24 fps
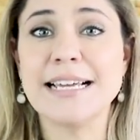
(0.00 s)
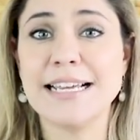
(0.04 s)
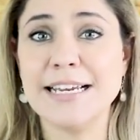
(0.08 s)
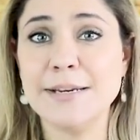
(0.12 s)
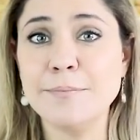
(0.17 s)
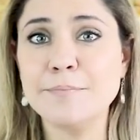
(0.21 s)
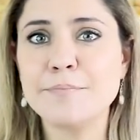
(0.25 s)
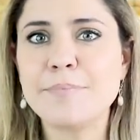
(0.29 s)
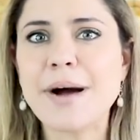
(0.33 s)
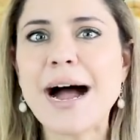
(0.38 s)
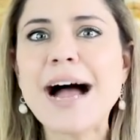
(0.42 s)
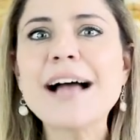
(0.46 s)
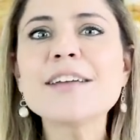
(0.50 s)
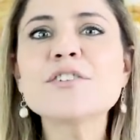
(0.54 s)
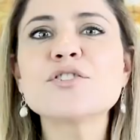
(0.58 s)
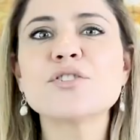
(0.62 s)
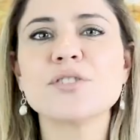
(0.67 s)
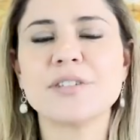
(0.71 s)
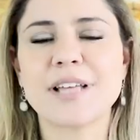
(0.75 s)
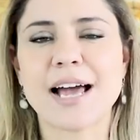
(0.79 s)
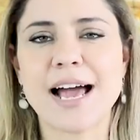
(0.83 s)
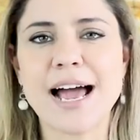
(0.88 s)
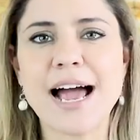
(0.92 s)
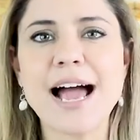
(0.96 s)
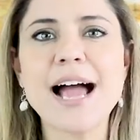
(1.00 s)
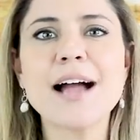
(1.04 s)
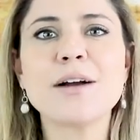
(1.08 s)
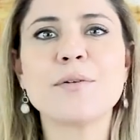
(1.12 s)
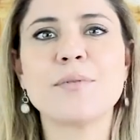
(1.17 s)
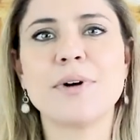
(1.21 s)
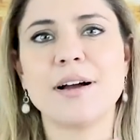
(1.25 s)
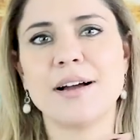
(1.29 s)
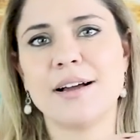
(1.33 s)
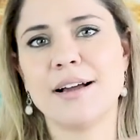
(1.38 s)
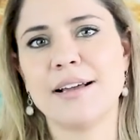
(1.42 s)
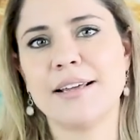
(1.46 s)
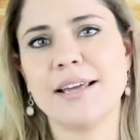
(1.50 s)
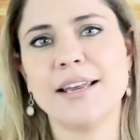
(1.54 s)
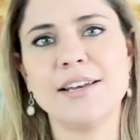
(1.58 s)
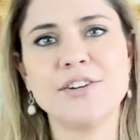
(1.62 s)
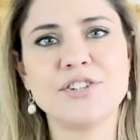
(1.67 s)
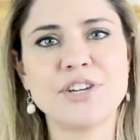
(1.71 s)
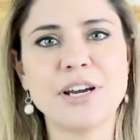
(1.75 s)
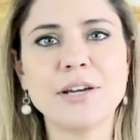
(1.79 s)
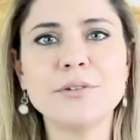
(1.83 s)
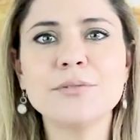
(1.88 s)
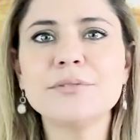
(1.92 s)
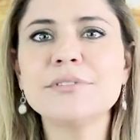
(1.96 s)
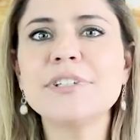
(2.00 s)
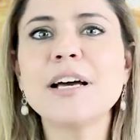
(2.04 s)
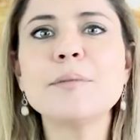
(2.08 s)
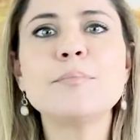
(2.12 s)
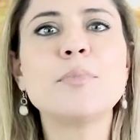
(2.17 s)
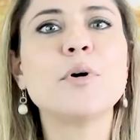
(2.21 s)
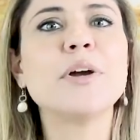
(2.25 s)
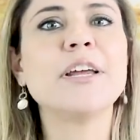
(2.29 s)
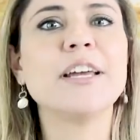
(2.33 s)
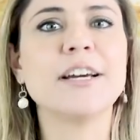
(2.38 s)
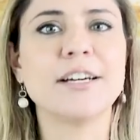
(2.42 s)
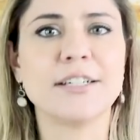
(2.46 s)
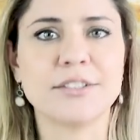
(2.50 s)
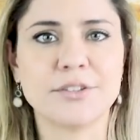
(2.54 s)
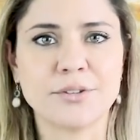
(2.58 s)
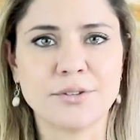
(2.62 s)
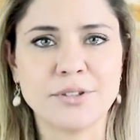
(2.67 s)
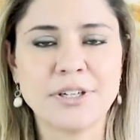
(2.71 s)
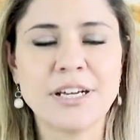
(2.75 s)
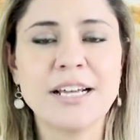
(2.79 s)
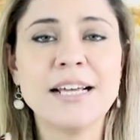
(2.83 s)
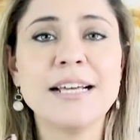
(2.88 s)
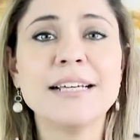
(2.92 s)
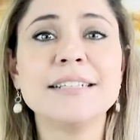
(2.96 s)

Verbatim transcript: Embaixo da água, aquele gelo não está boiando.